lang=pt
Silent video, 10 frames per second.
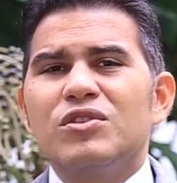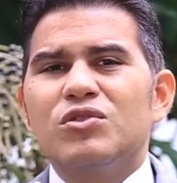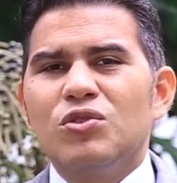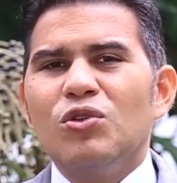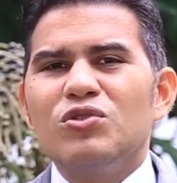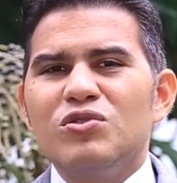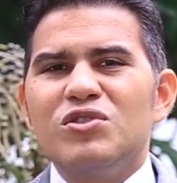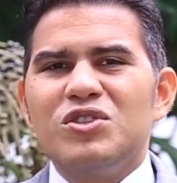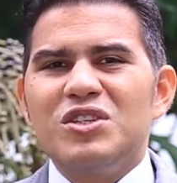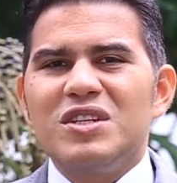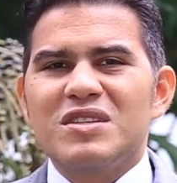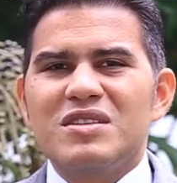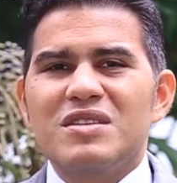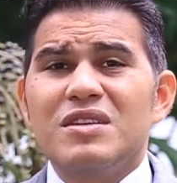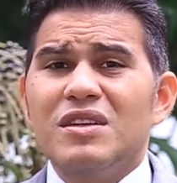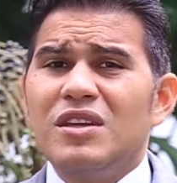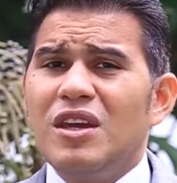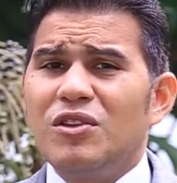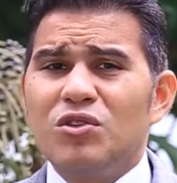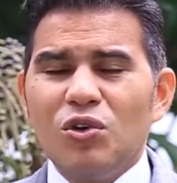todos os dias
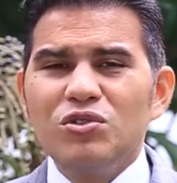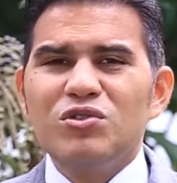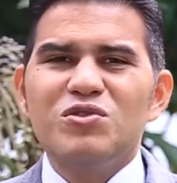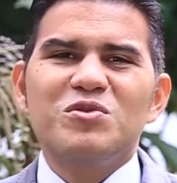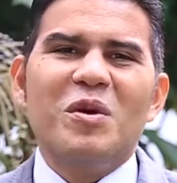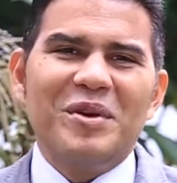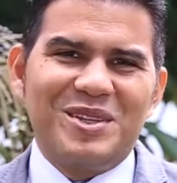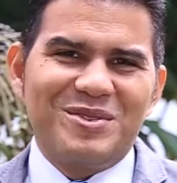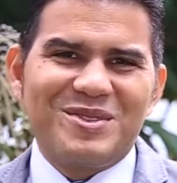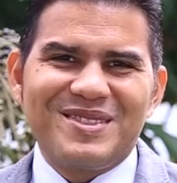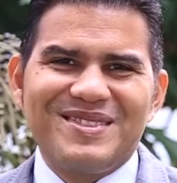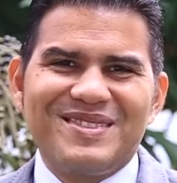em todos os momentos.